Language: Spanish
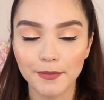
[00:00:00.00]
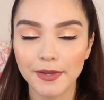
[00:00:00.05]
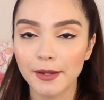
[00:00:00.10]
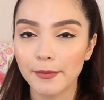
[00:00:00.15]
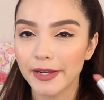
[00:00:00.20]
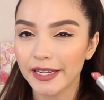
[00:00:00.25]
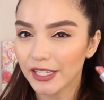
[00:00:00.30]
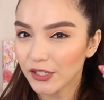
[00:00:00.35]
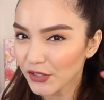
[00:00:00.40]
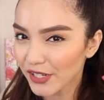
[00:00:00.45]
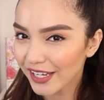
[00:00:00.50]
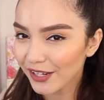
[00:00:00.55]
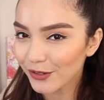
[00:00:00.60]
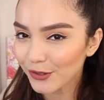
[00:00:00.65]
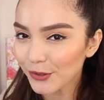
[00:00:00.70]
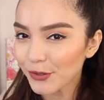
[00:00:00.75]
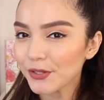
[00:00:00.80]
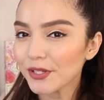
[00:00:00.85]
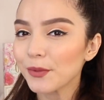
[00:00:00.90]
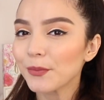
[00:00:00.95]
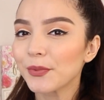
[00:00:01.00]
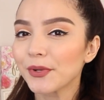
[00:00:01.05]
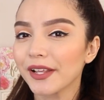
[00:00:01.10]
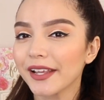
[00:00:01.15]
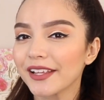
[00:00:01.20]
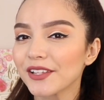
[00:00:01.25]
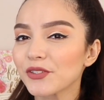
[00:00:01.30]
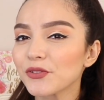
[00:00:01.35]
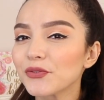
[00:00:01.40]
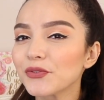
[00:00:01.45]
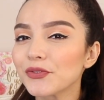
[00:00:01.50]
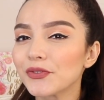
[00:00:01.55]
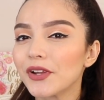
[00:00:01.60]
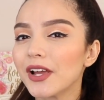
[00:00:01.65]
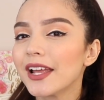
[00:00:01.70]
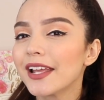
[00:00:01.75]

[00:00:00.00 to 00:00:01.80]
Me imagino que ya lo conocen porque es un,